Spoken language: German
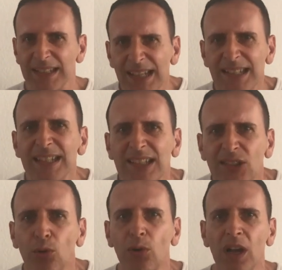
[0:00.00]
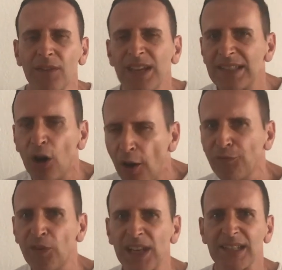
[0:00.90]
Es ist nicht so, wie es
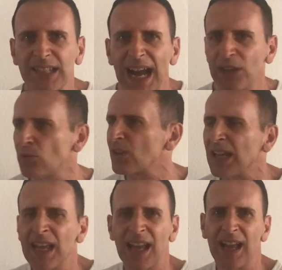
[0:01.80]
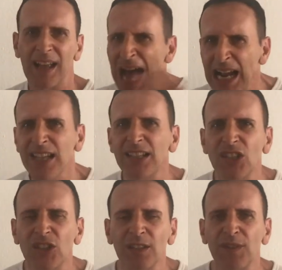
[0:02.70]
oft von der Zeitung äh,
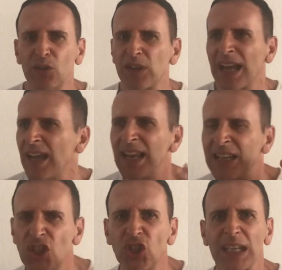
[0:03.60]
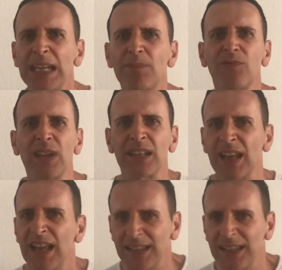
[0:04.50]
angedichtet wird oder geschrieben wird.